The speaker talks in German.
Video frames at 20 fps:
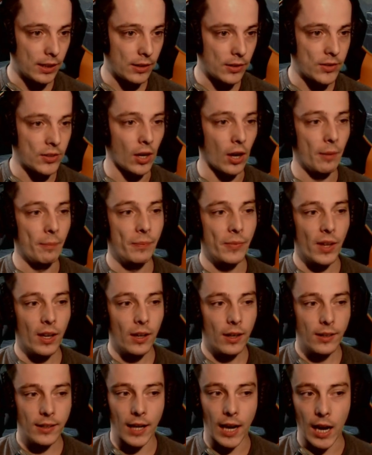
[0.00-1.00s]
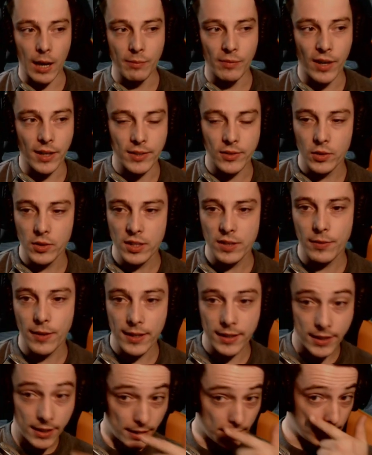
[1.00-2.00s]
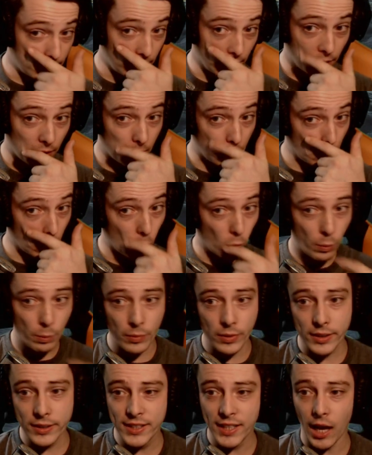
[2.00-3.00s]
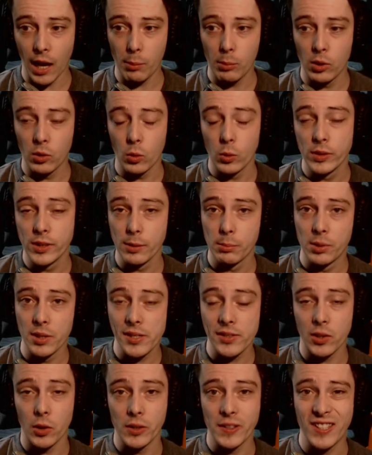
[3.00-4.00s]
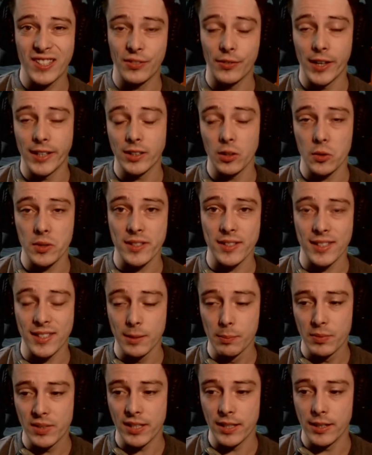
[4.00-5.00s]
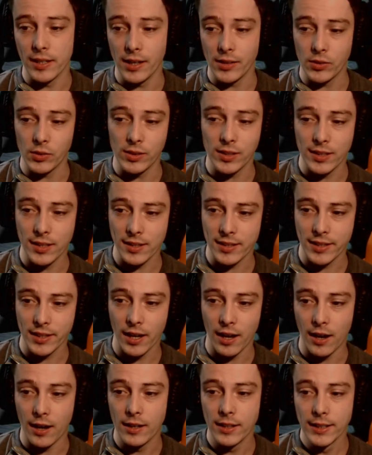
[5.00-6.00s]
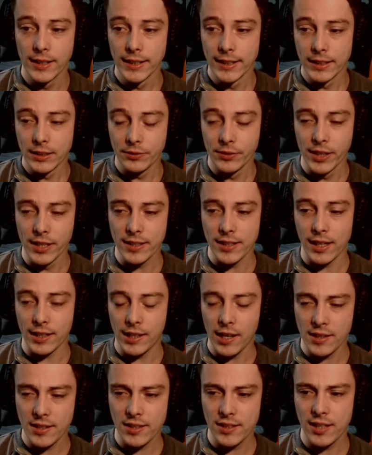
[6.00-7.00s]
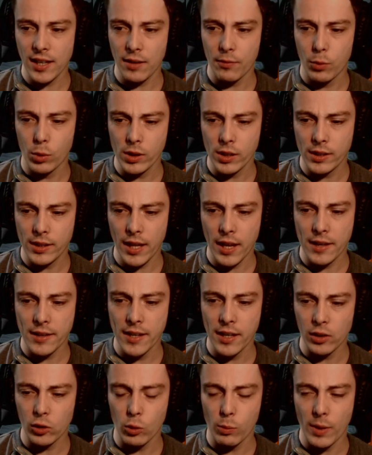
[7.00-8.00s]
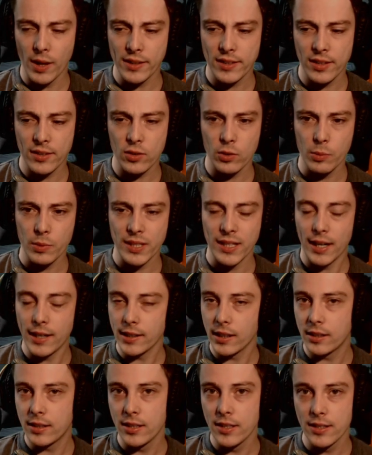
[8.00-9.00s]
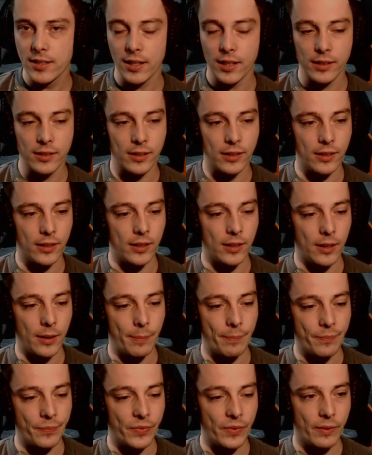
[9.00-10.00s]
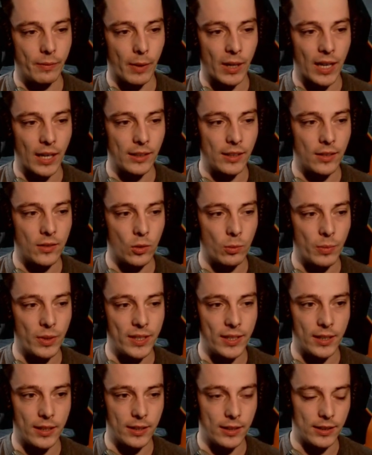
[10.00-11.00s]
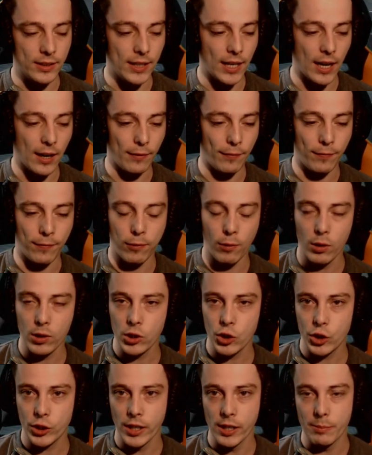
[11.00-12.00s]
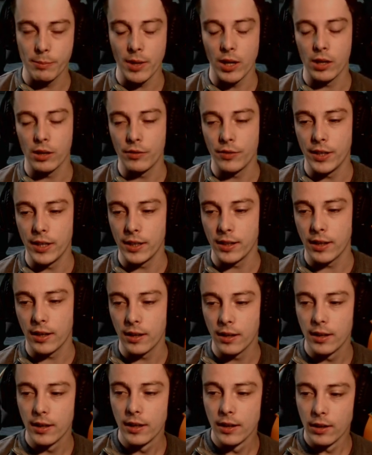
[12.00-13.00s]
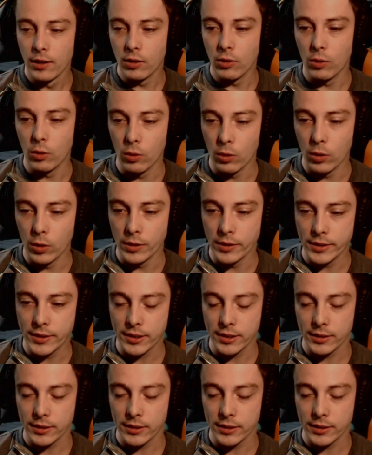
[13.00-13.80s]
so, da haben wir es. Und zwar geht es hier um Diablo und die BlizzCon 2017, also dieses Jahr. Wie gesagt, letztes Jahr wurde der Necromancer so ein bisschen angeteasert. Ähm, man hat ihn so ein bisschen ja, vorgestellt, mehr oder weniger. Und